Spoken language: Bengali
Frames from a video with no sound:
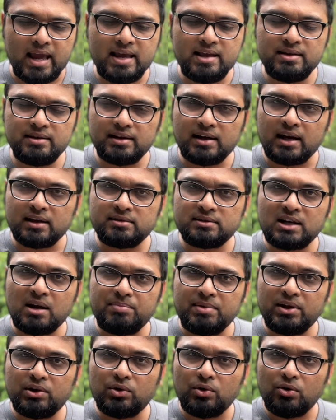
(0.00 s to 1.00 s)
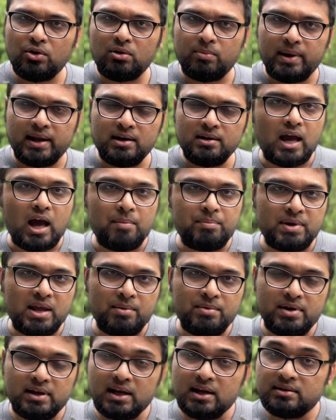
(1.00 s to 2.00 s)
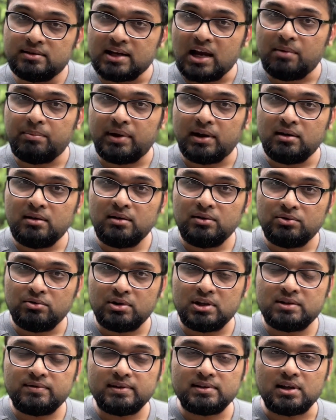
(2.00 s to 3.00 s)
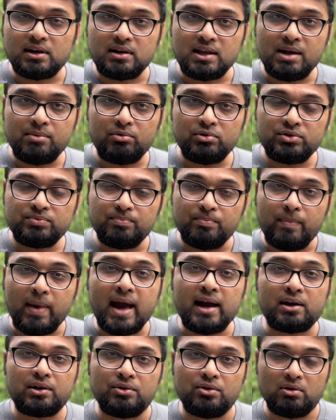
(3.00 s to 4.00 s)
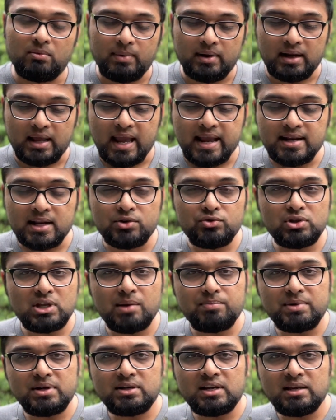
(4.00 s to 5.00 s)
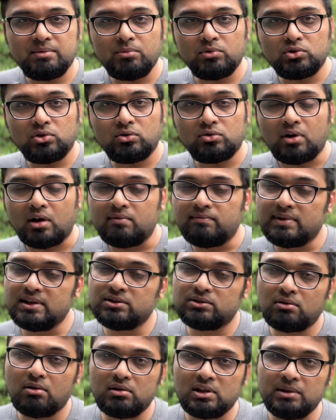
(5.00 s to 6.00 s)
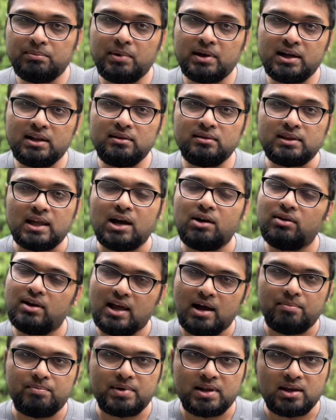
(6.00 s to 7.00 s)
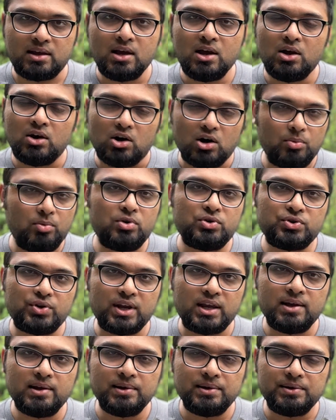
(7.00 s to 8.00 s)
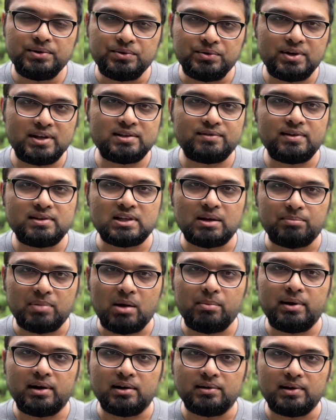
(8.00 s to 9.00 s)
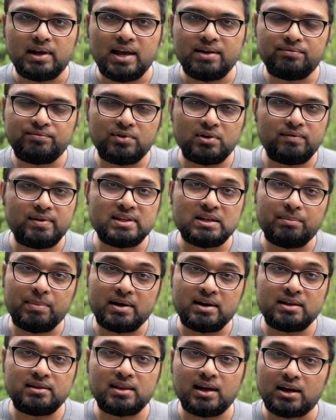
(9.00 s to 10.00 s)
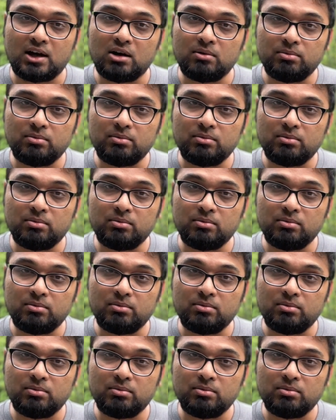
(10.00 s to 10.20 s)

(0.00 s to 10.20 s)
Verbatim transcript: এই কাজটা আপনি করবেন আপনি আমেরিকায় যাবেন ট্যুরিস্ট ভিসা নিয়ে এবং ব্যাক করবেন এইটা যদি আপনি ঠিকমতো কনভিন্স করতে পারেন তাহলে আপনি অবশ্যই ট্যুরিস্ট ভিসা পাবেন এফ ফোর ভিসা পেন্ডিং থাকা